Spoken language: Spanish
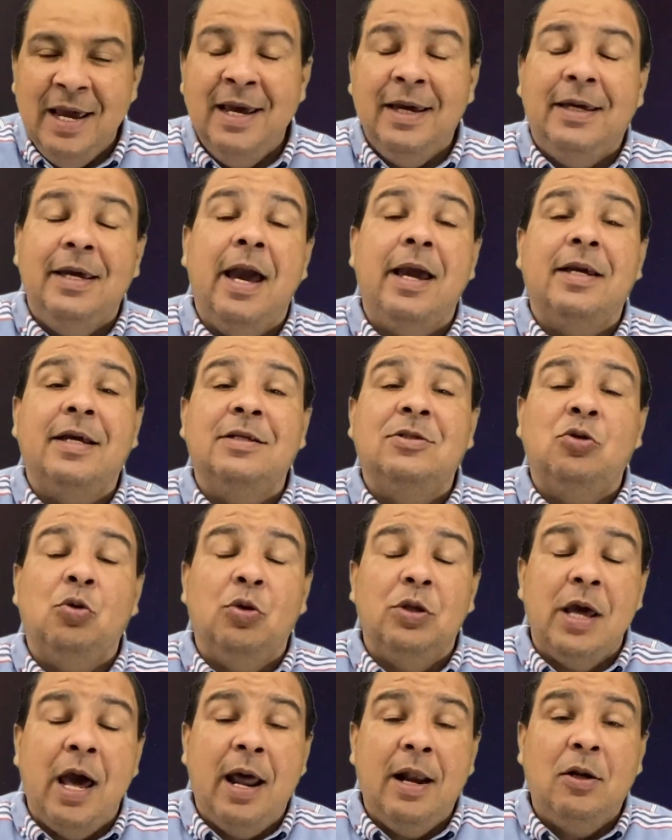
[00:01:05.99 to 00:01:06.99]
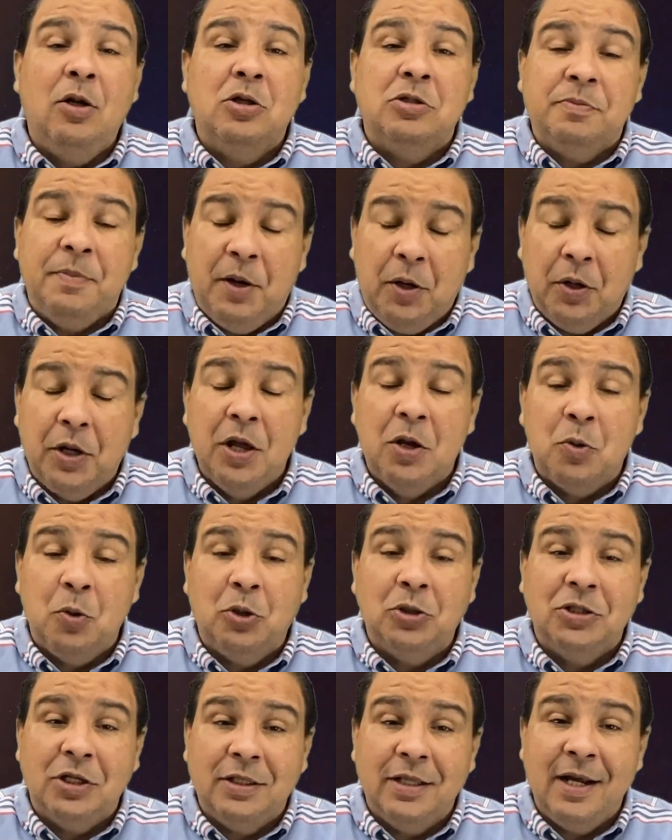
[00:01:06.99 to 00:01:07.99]
Y hay que estudiar los mejores
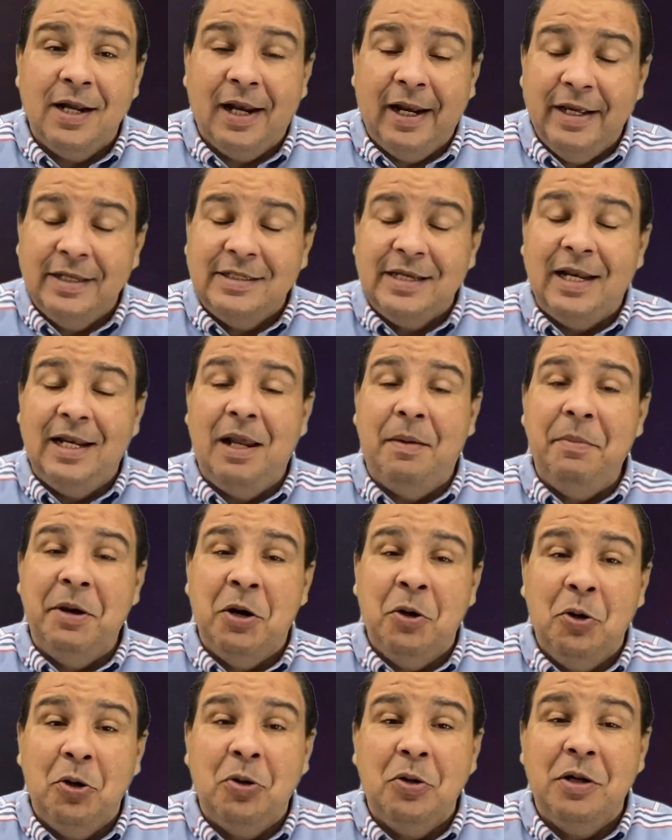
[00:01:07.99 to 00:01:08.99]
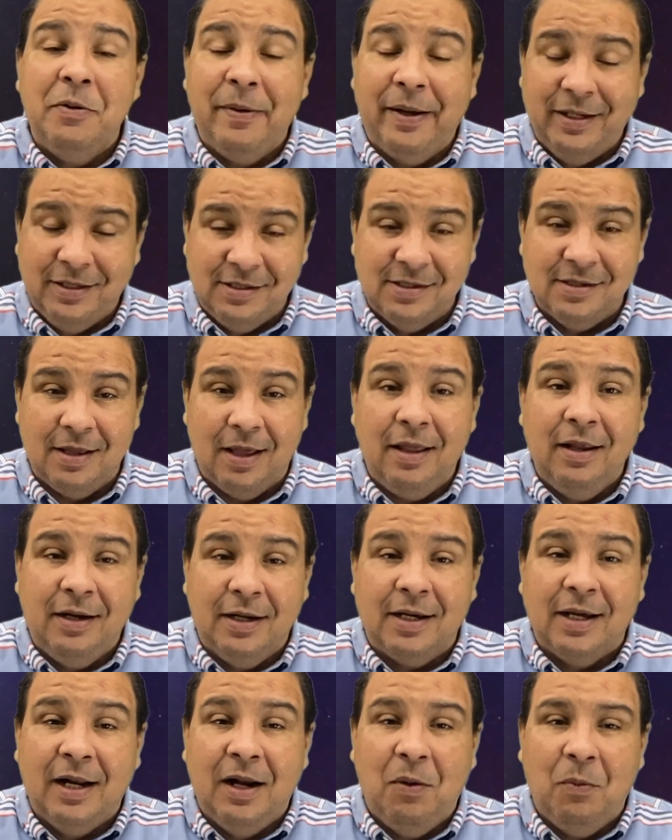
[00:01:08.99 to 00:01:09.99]
cursos de inglés en la mejor universidad de
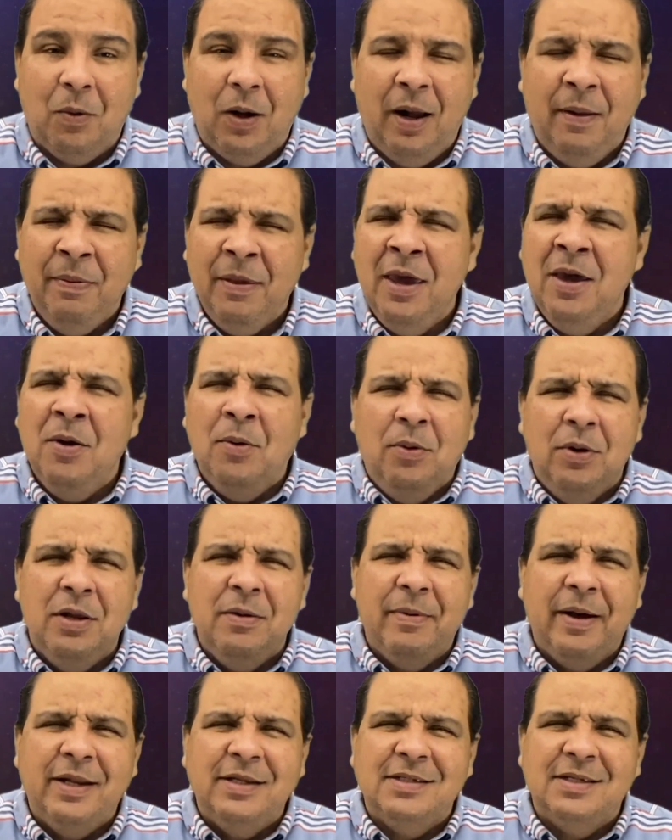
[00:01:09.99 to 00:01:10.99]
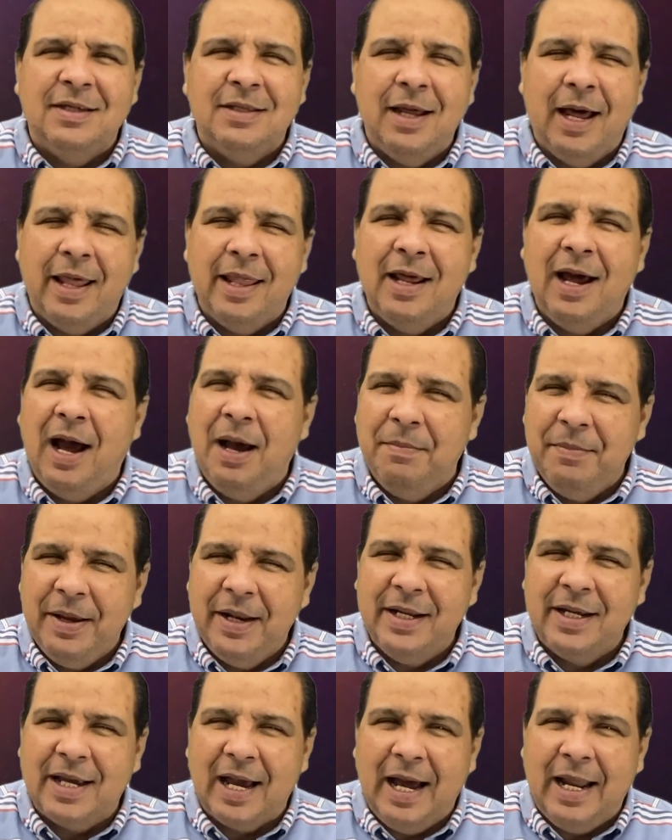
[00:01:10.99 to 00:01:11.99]
Nicaragua, Universidad
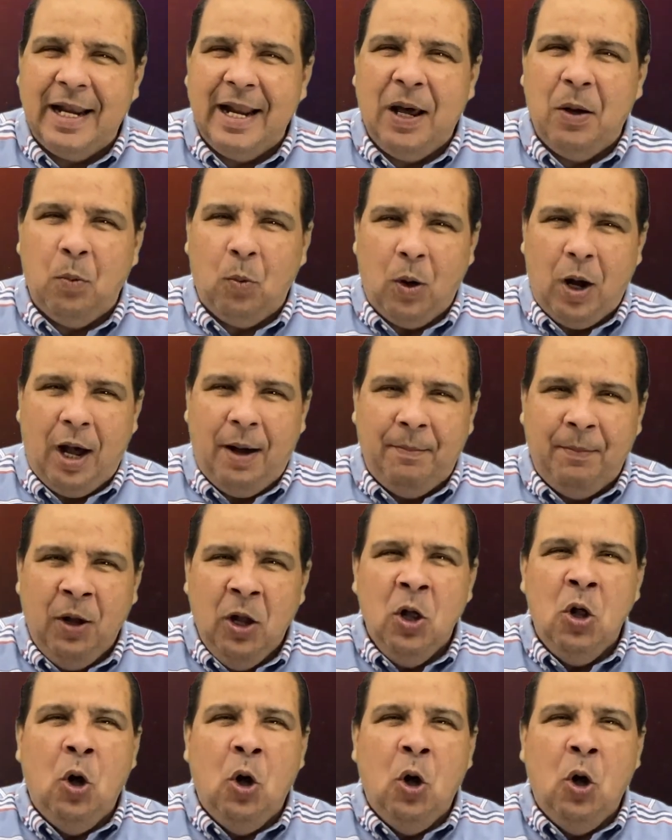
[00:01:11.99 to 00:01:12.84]
Americana UAM.